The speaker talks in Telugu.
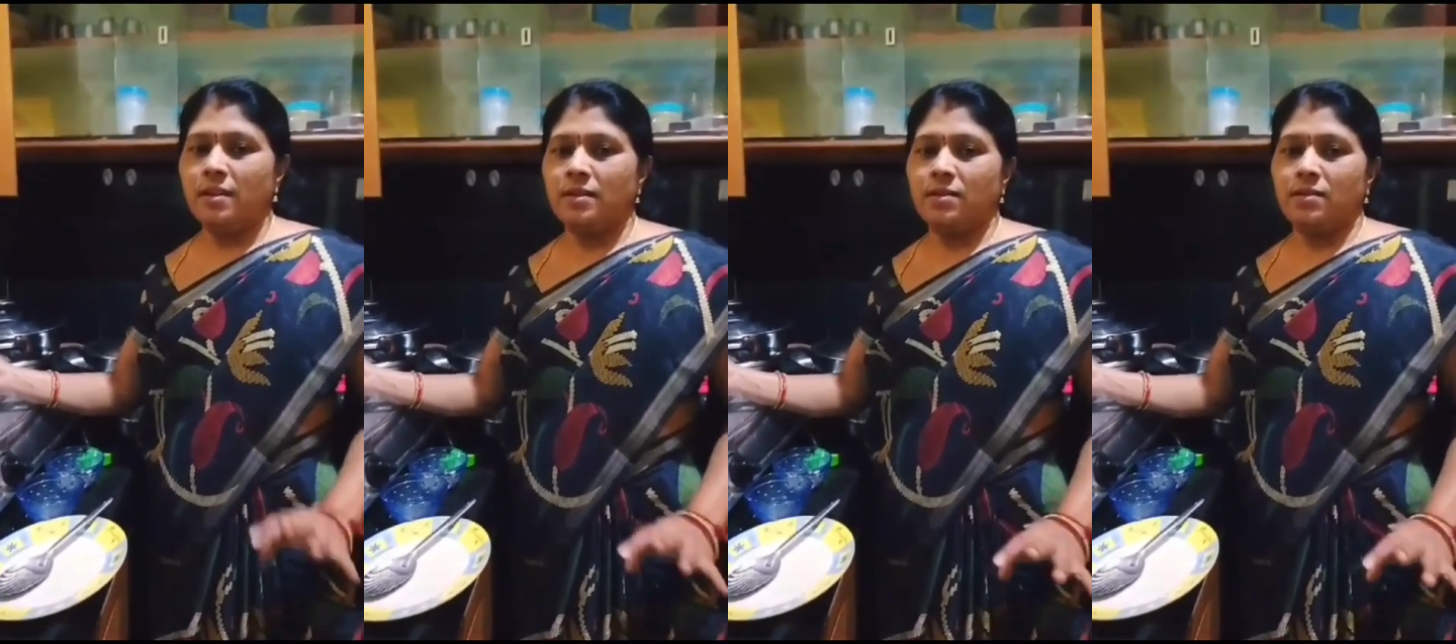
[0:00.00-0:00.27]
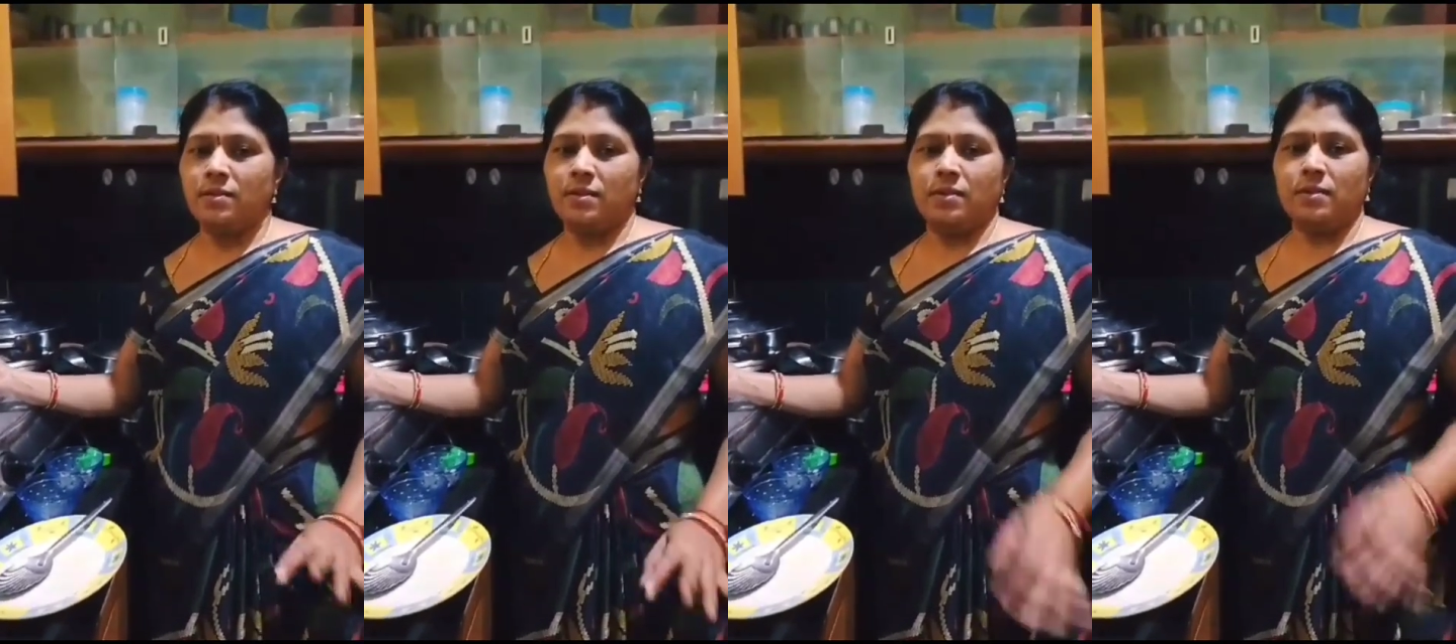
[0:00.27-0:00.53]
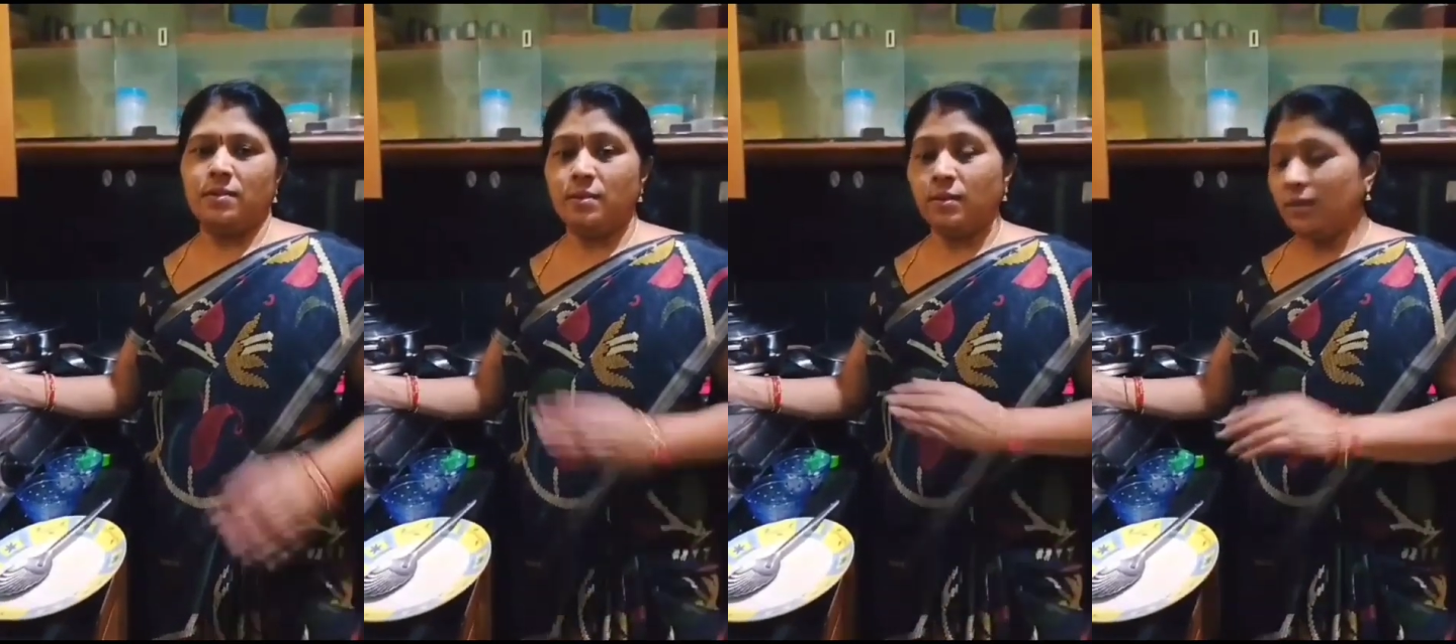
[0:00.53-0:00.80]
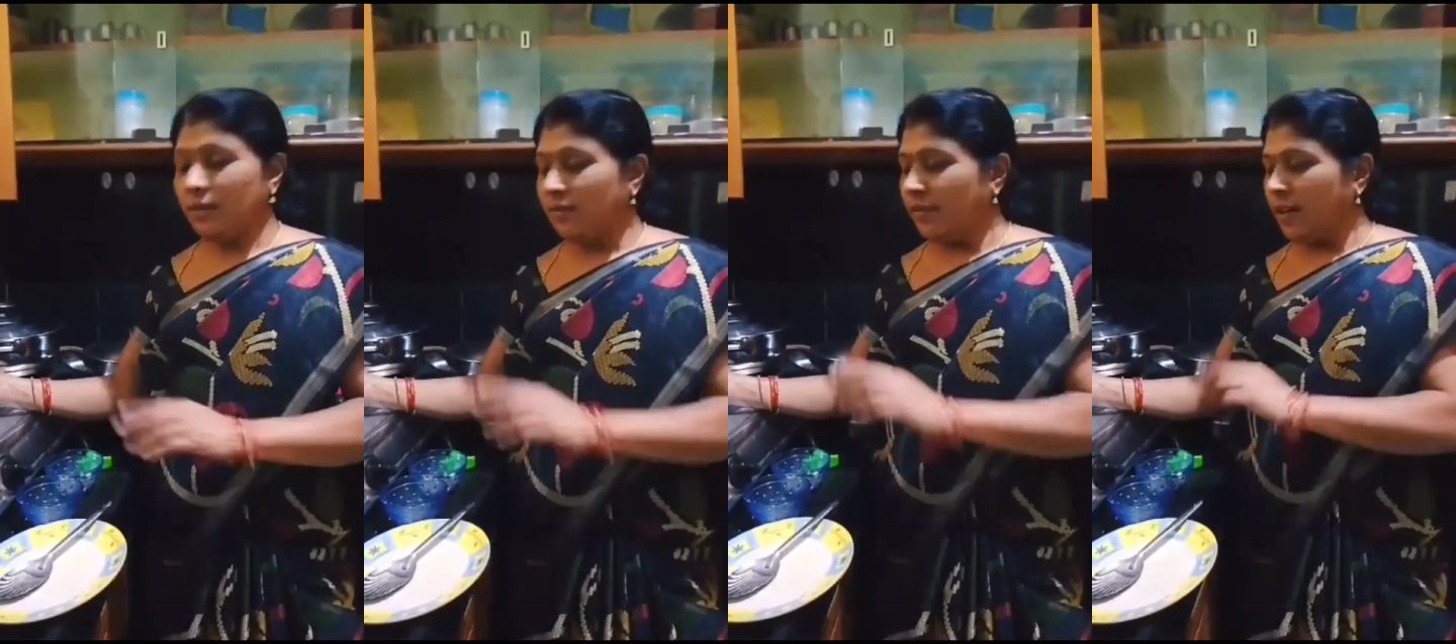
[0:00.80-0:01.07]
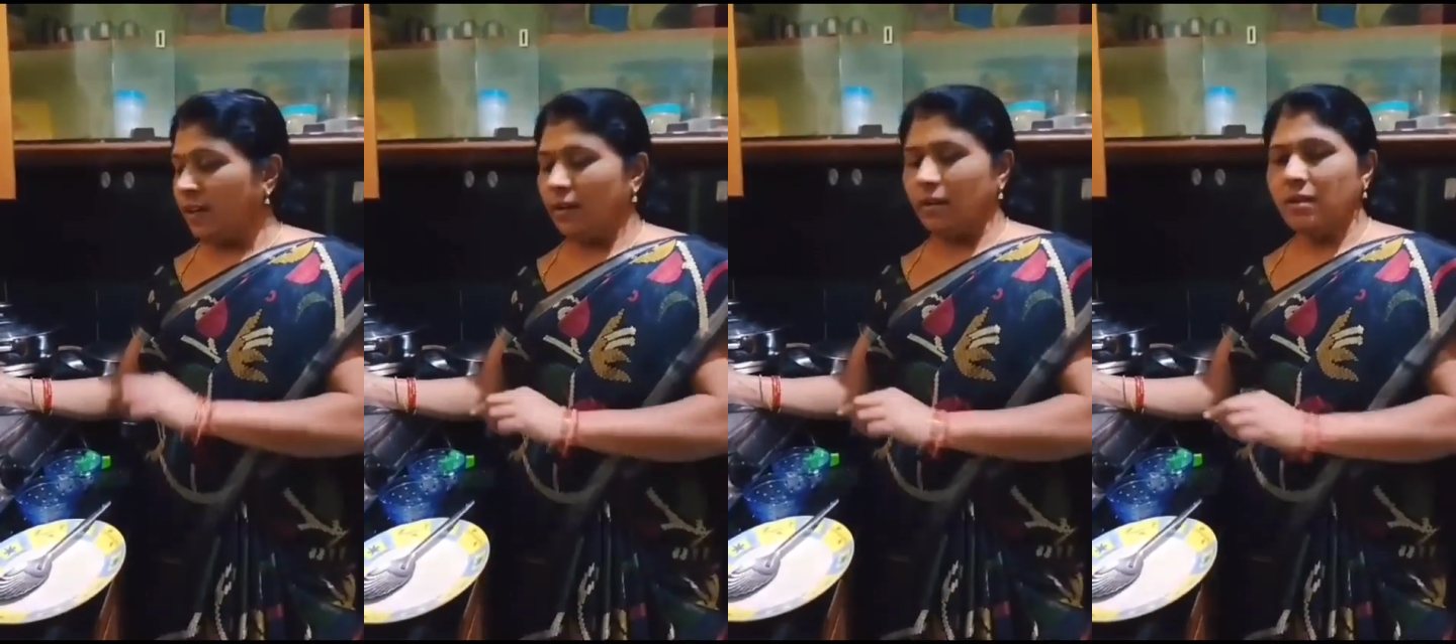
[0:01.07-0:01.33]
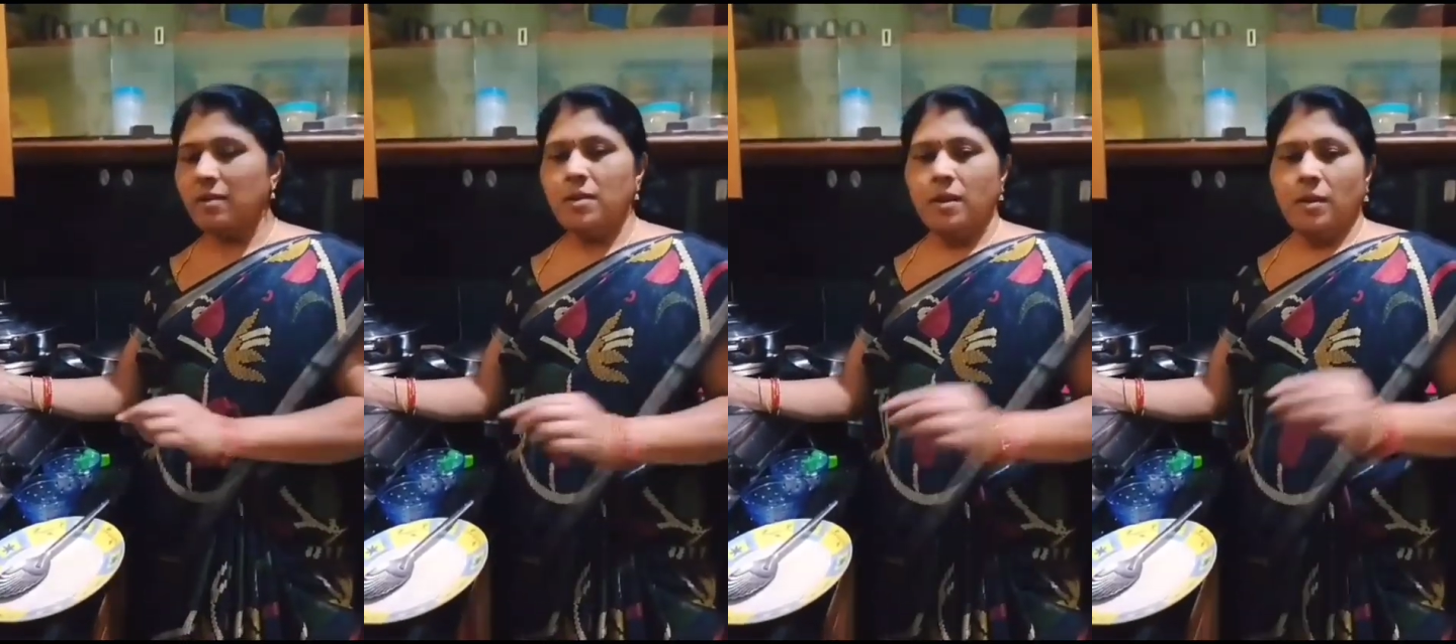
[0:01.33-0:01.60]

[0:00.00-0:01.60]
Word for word: హెల్త్ ఇష్యూస్ వస్తాయి సో దీంట్లో